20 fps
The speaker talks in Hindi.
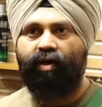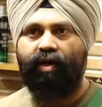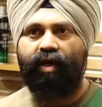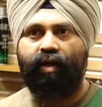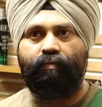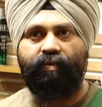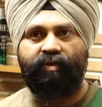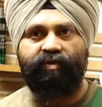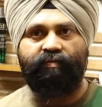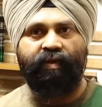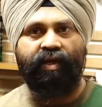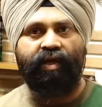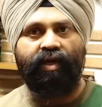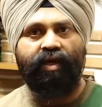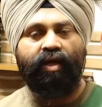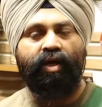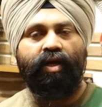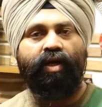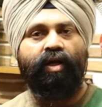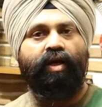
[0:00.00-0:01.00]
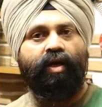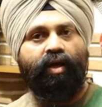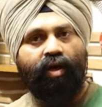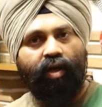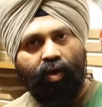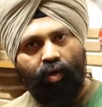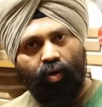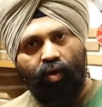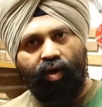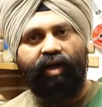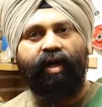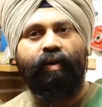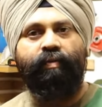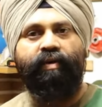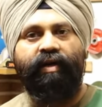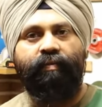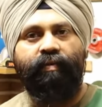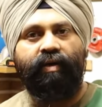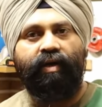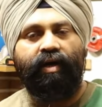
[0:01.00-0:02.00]
और आप इसमें लोहे का
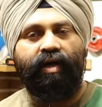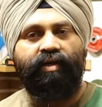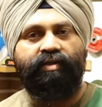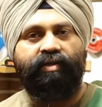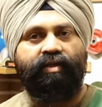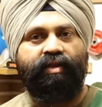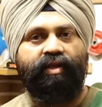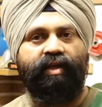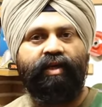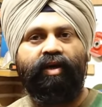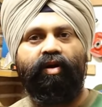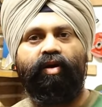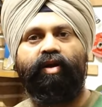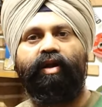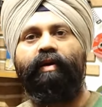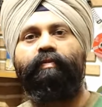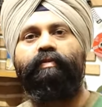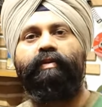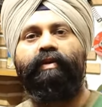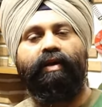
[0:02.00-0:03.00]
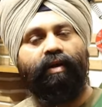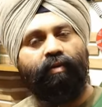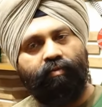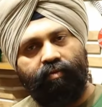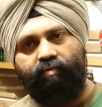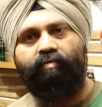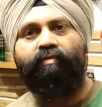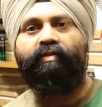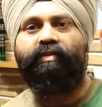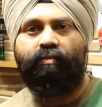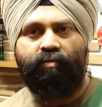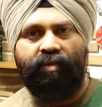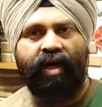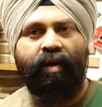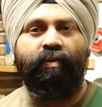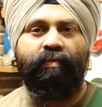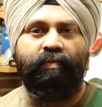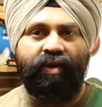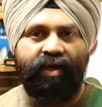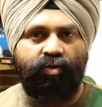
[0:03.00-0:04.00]
प्लेट भी लगा सकते हैं और आप
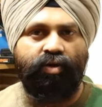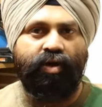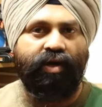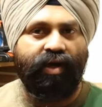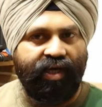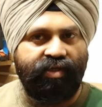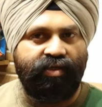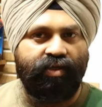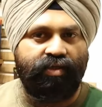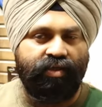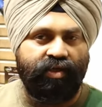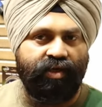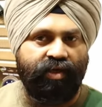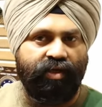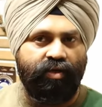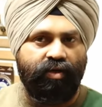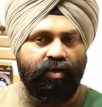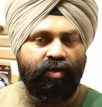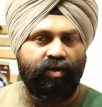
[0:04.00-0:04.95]
मार्बल प्लेट तो लगा ही सकते हैं